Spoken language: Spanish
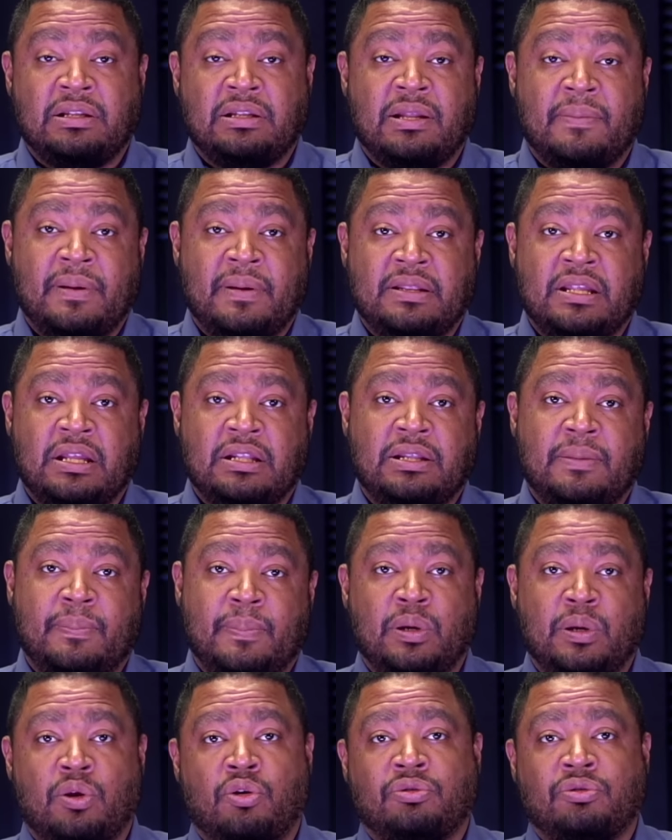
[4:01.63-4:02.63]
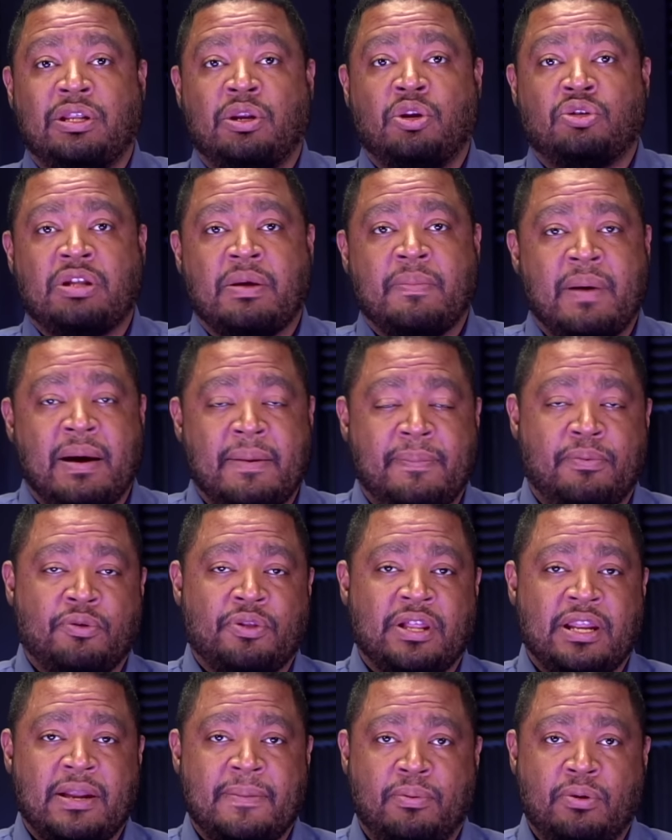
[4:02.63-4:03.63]
independiente, pero de los demás
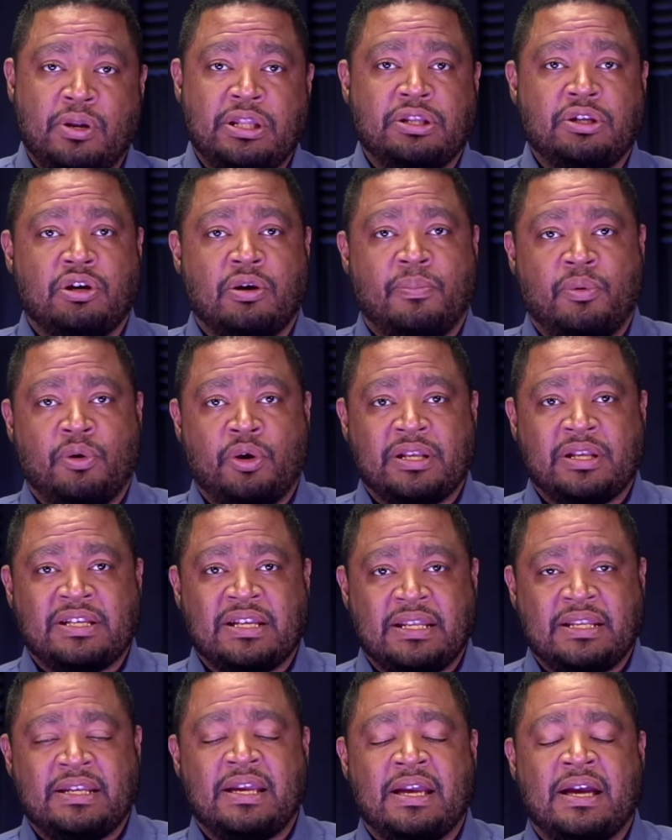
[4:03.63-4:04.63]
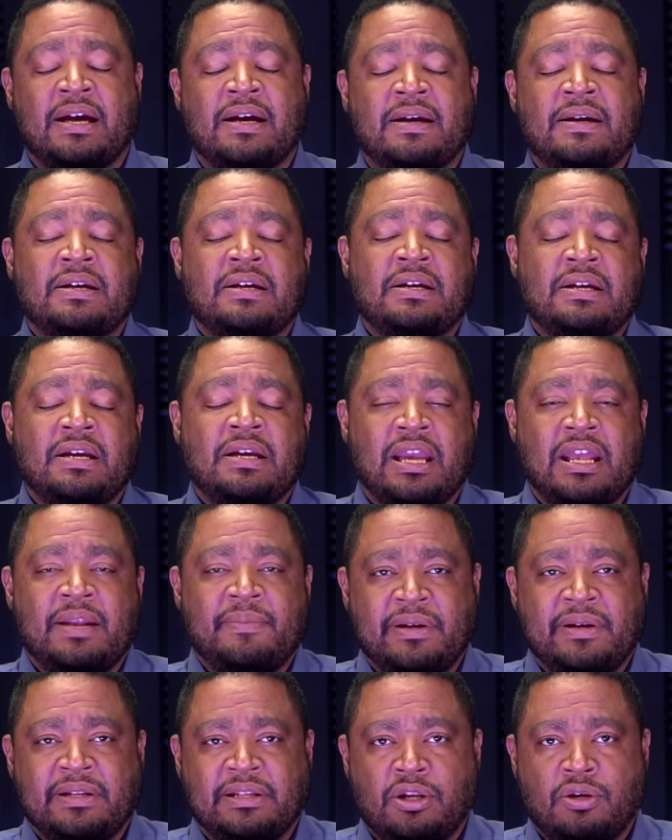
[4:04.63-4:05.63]
poderes políticos, porque sería el
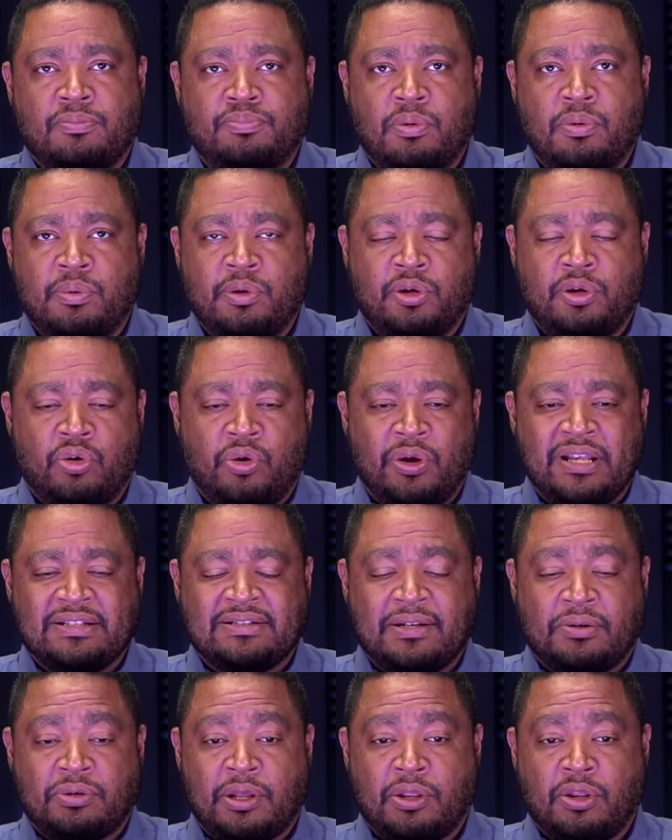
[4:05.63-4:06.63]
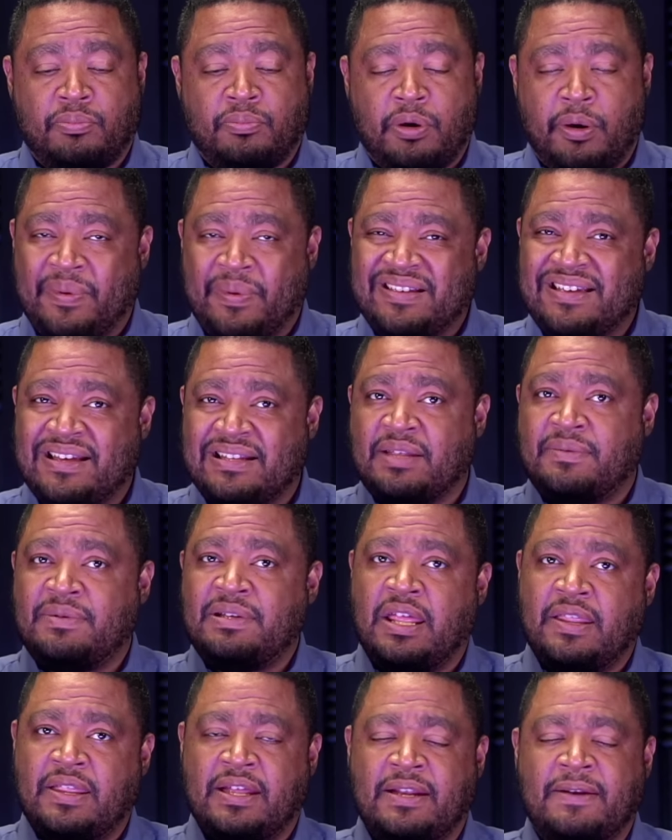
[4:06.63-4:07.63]
ministerio público instaurado por el presidente
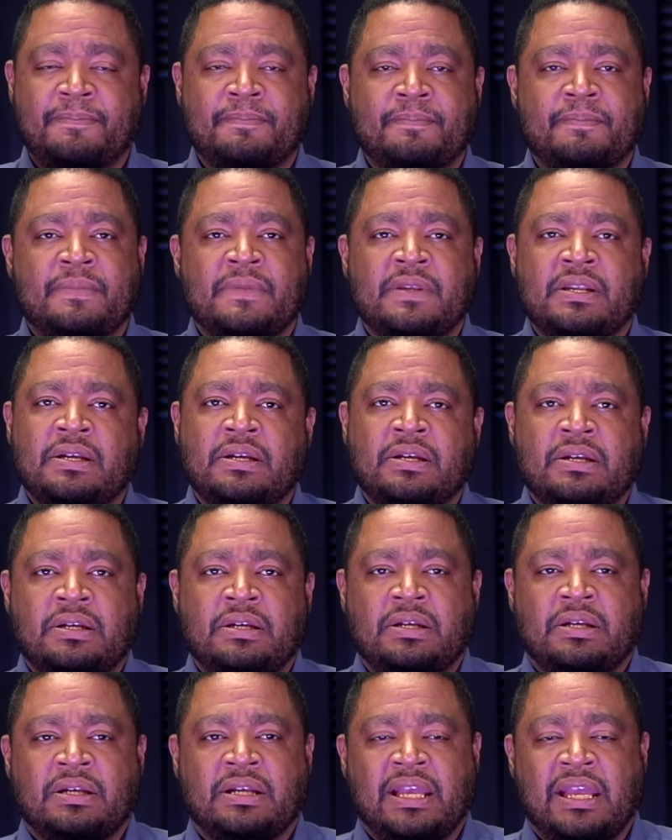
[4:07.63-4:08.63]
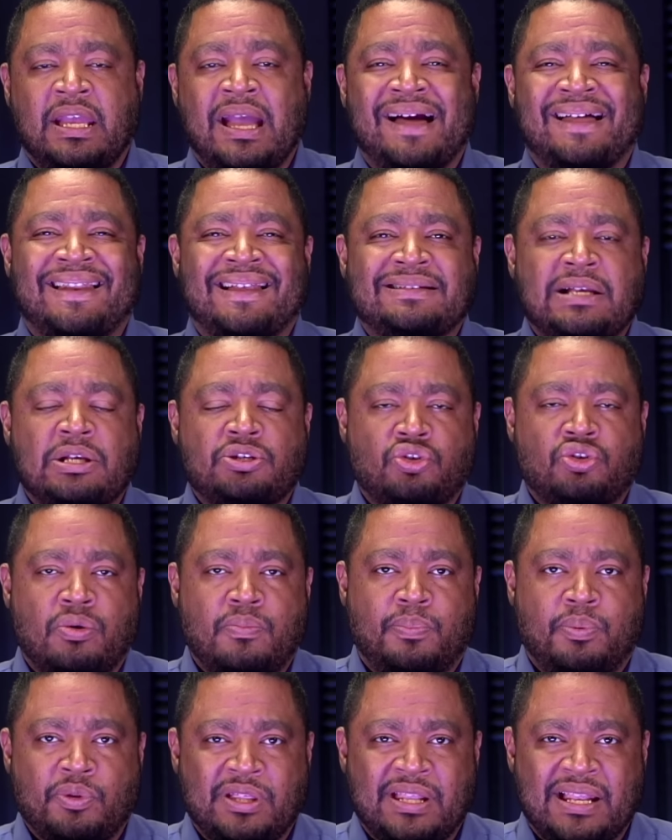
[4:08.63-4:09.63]
Abinader, que a la
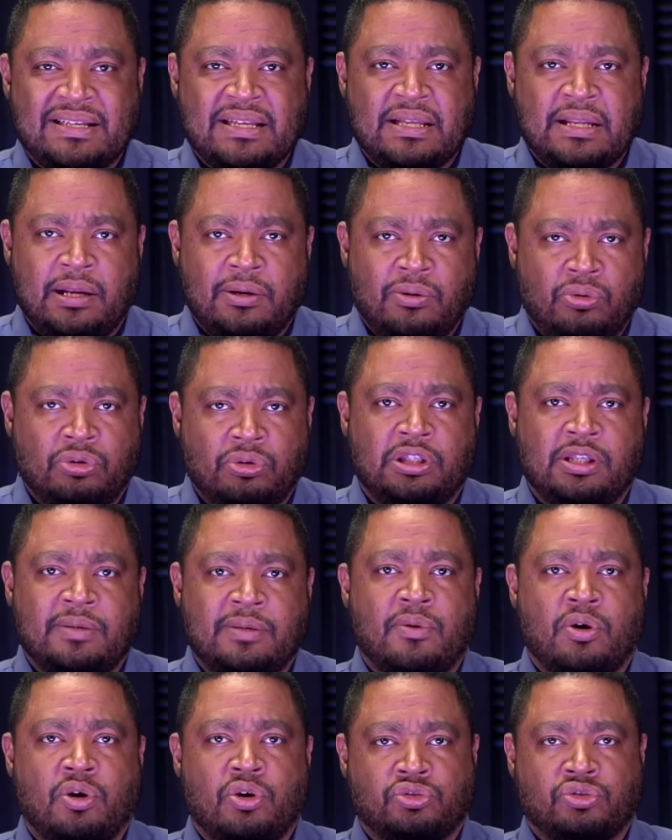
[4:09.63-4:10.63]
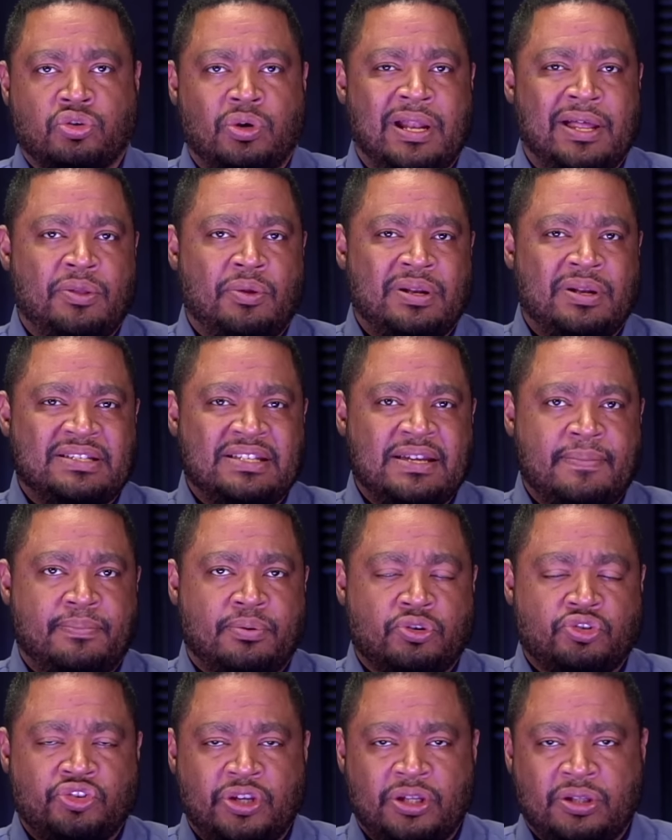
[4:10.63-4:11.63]
sazón pudiera ser el último controlado al
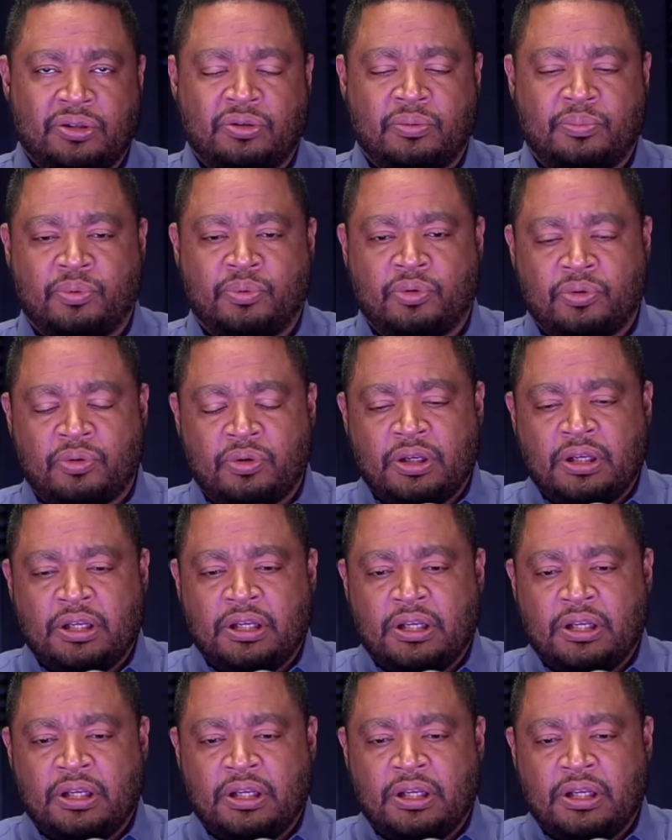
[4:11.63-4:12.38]
100% por